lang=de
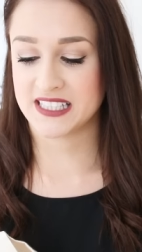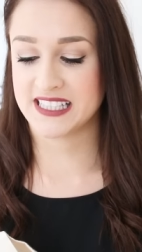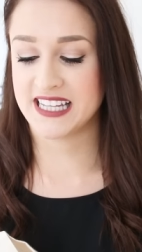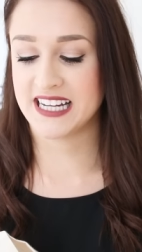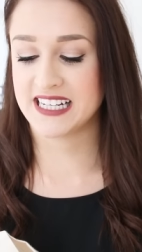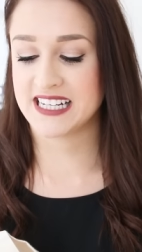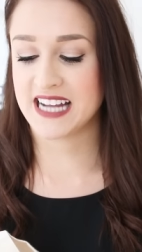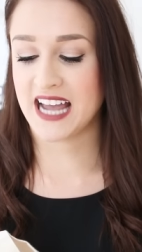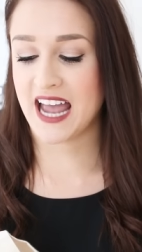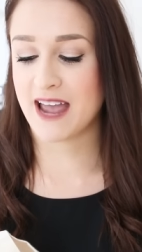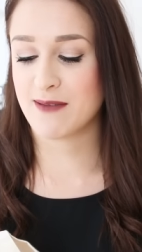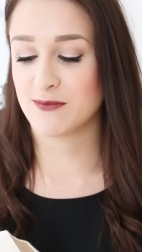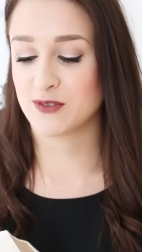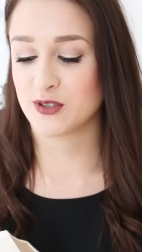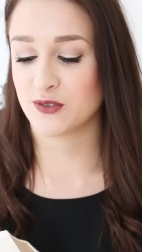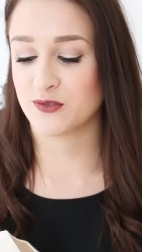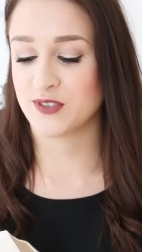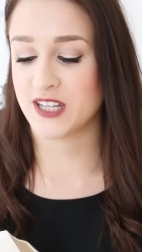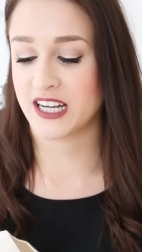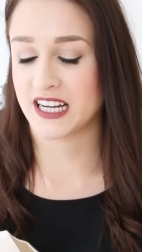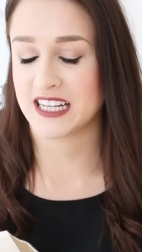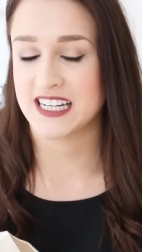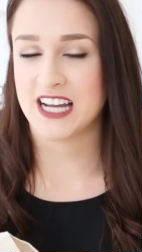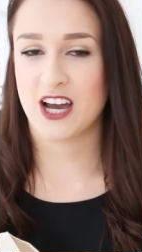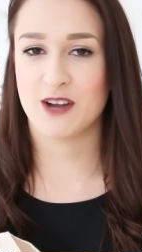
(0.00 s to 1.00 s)
Das klingt nach einem Duft,
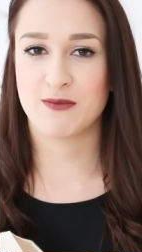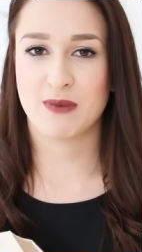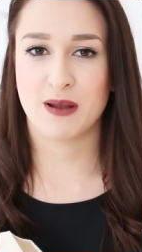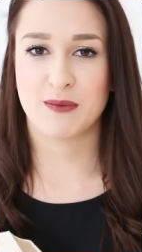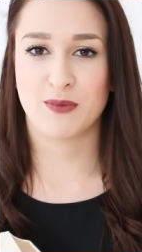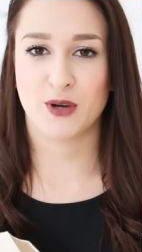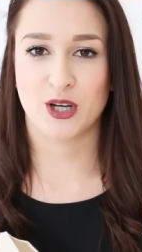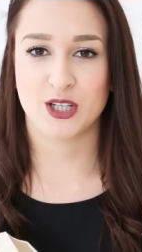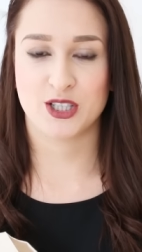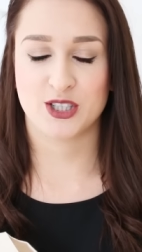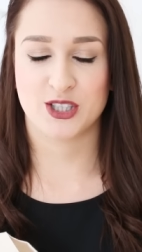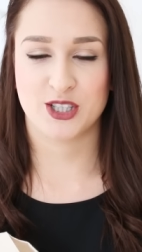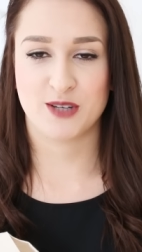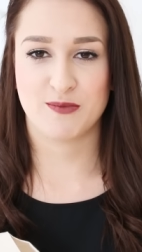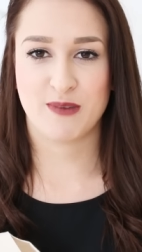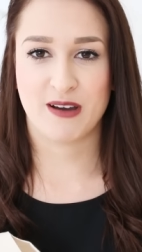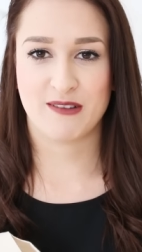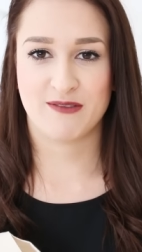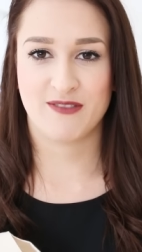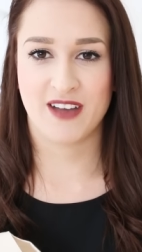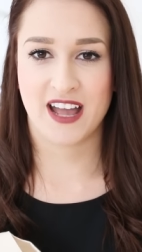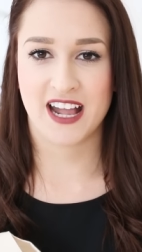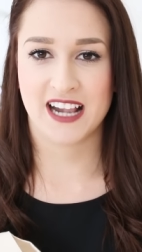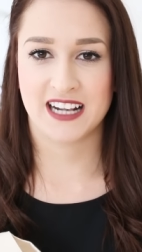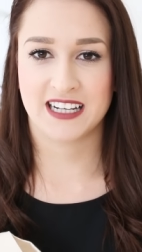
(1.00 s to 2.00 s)
der genau in mein Beuteschema
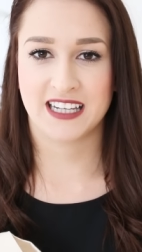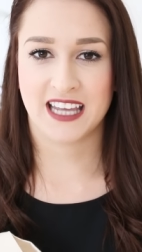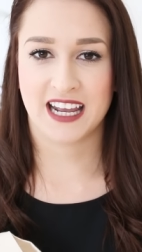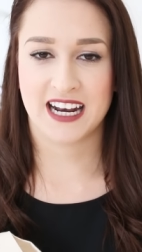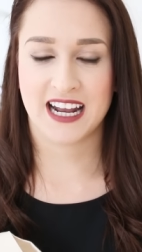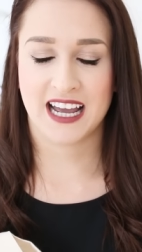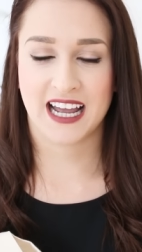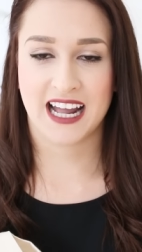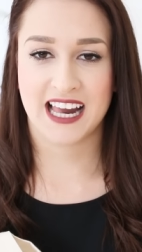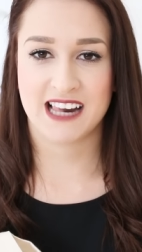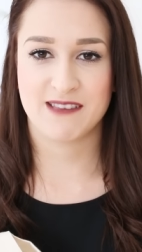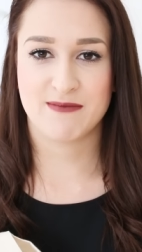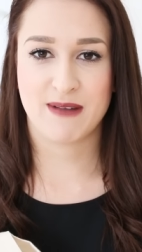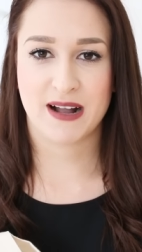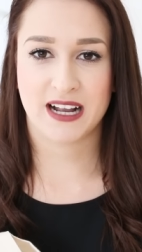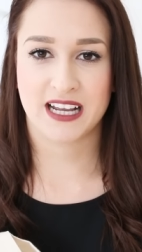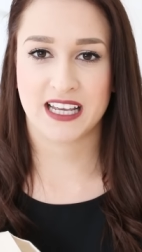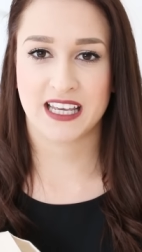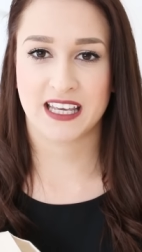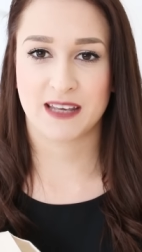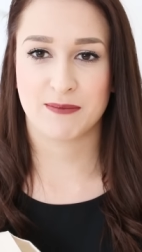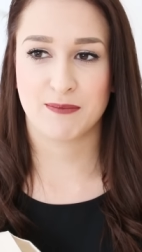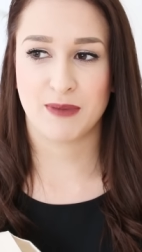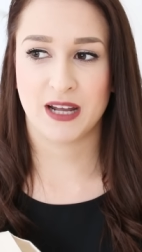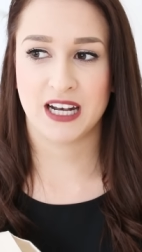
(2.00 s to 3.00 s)
fällt. Generell mag
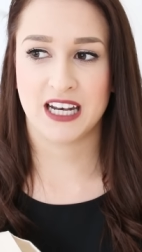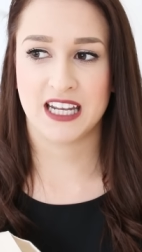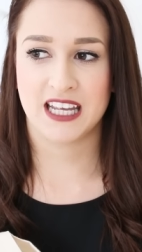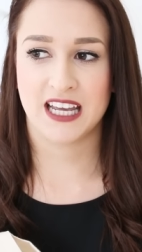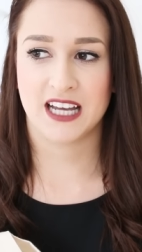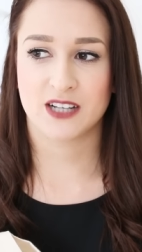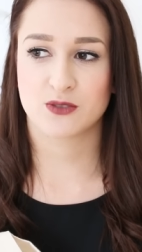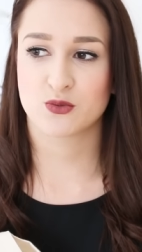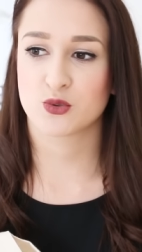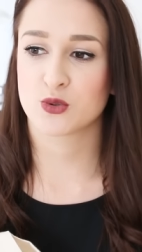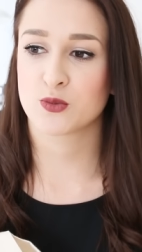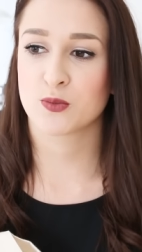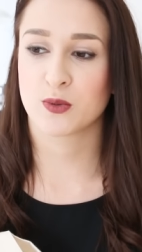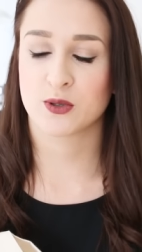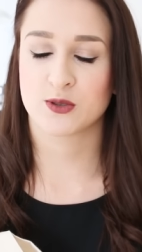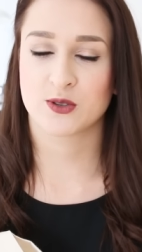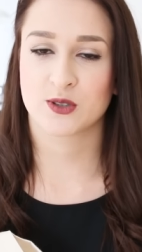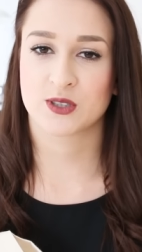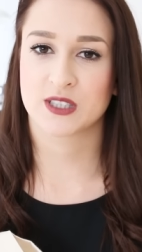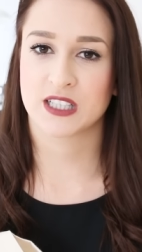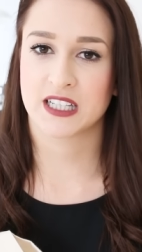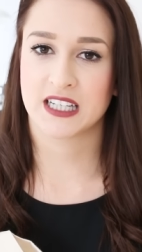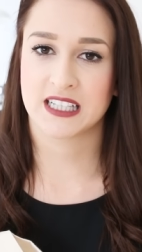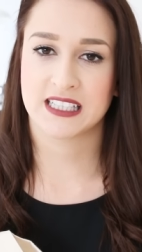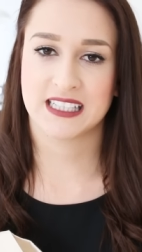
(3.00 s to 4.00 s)
ich Balea
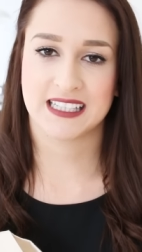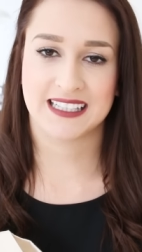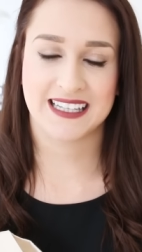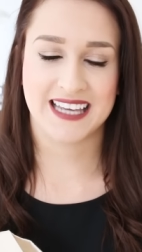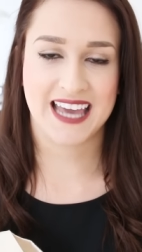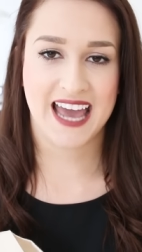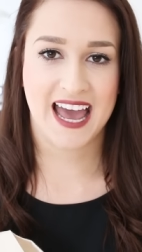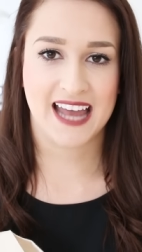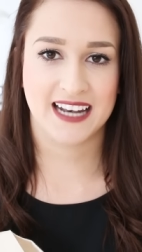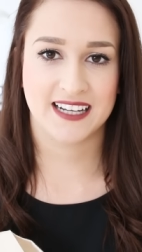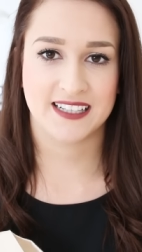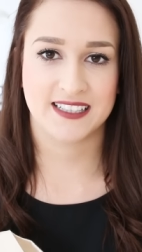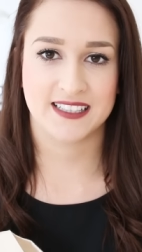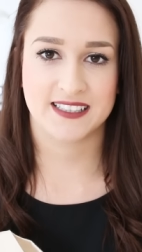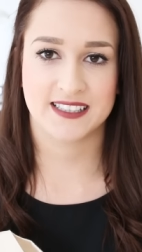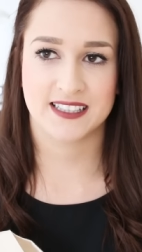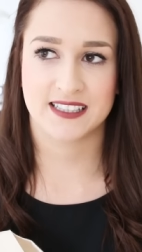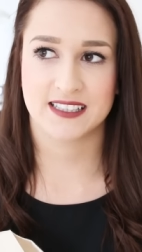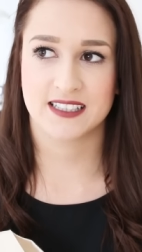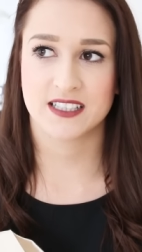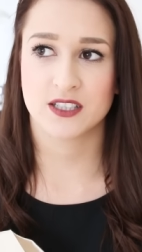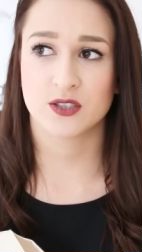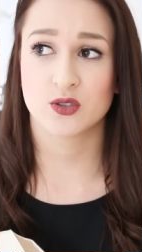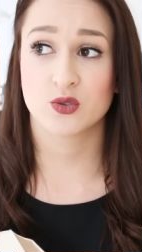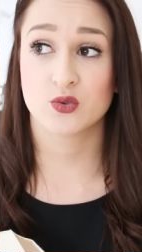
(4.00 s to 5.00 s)
Duschprodukte richtig gerne. Die
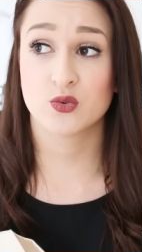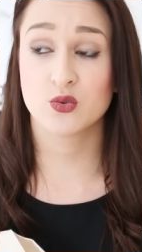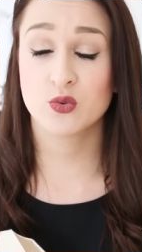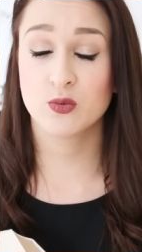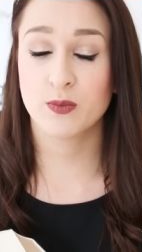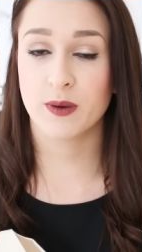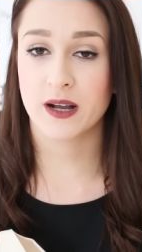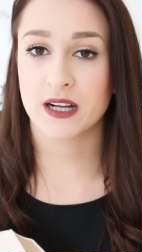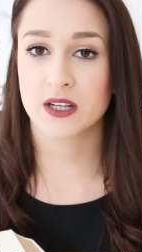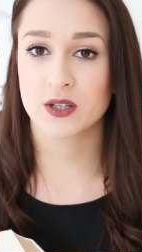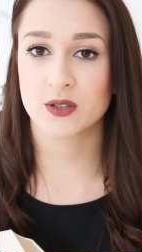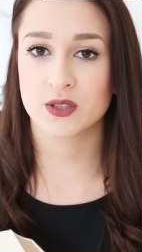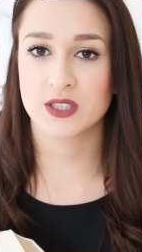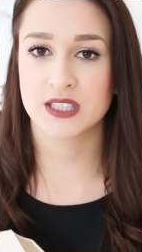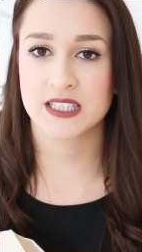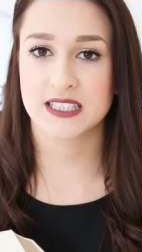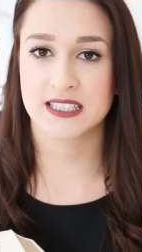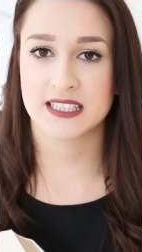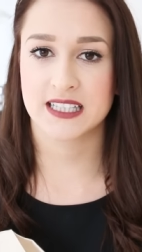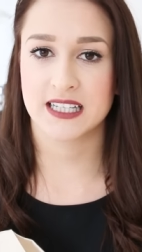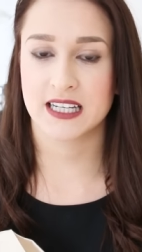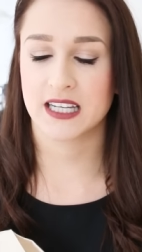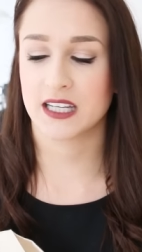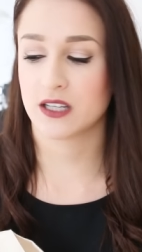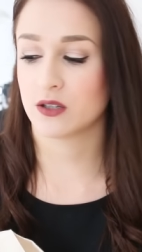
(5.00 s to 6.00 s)
sind super
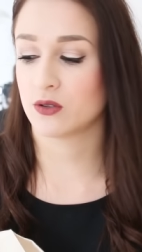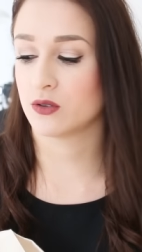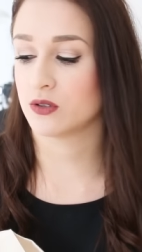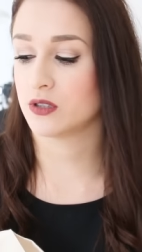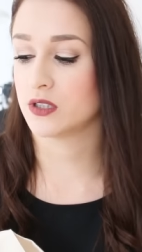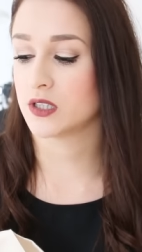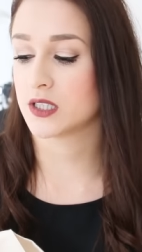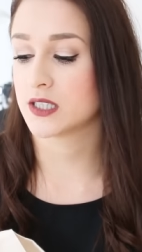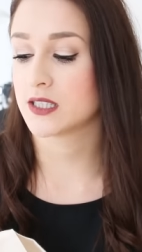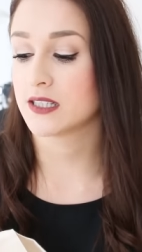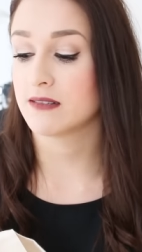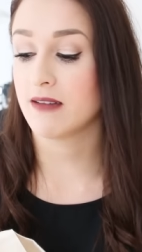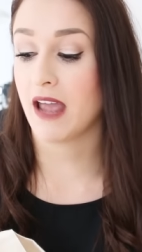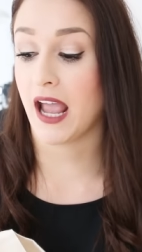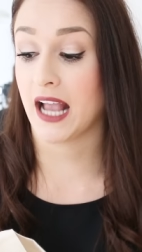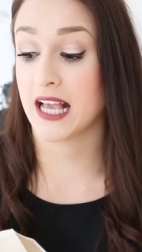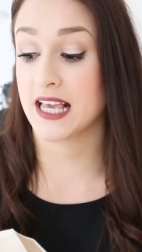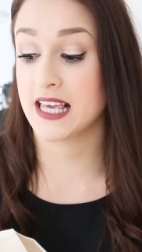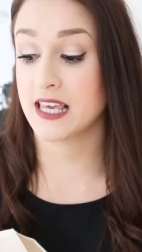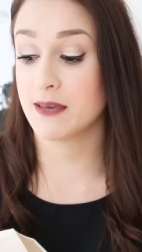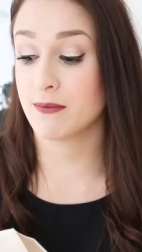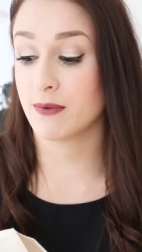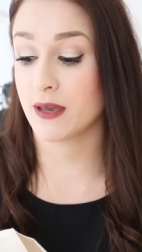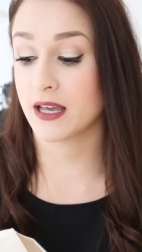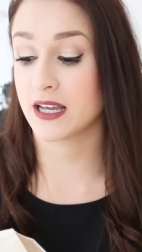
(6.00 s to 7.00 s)
günstig und
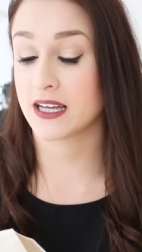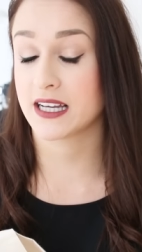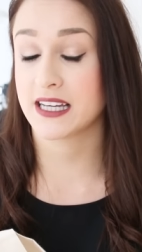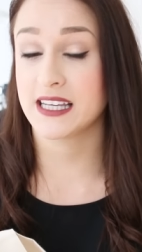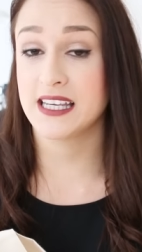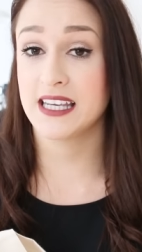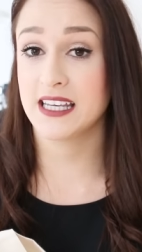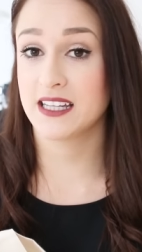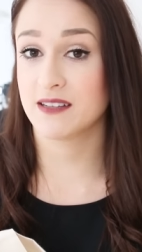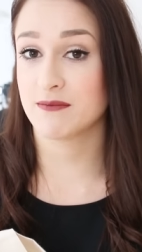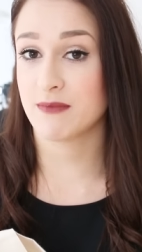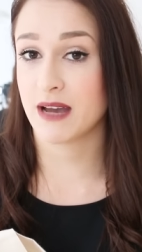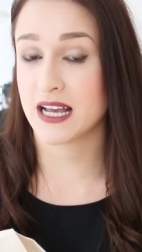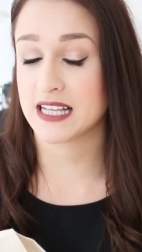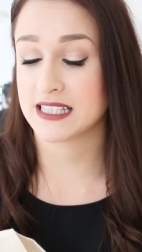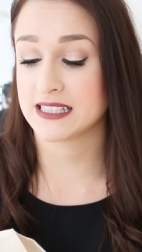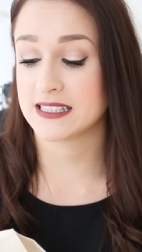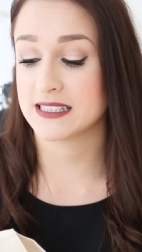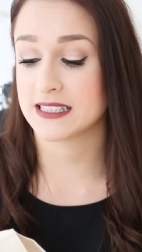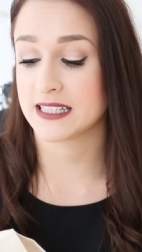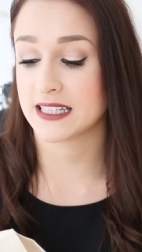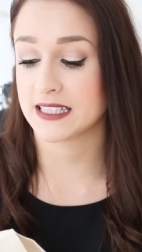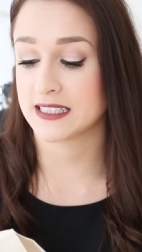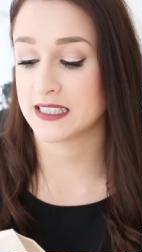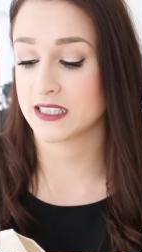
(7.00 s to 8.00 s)
ergiebig, riechen
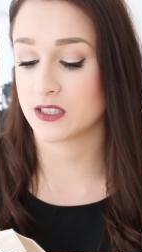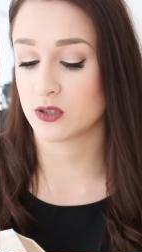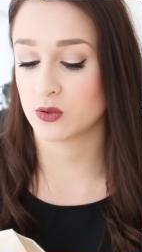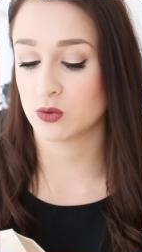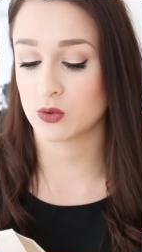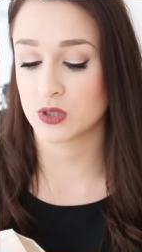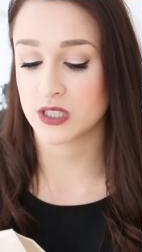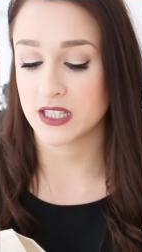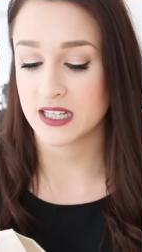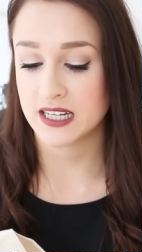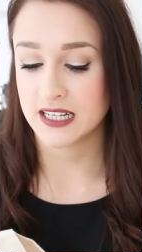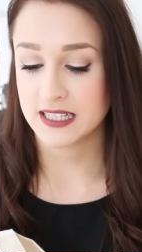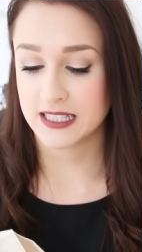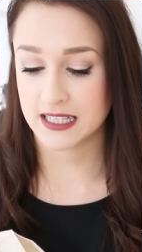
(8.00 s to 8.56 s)
meistens richtig gut.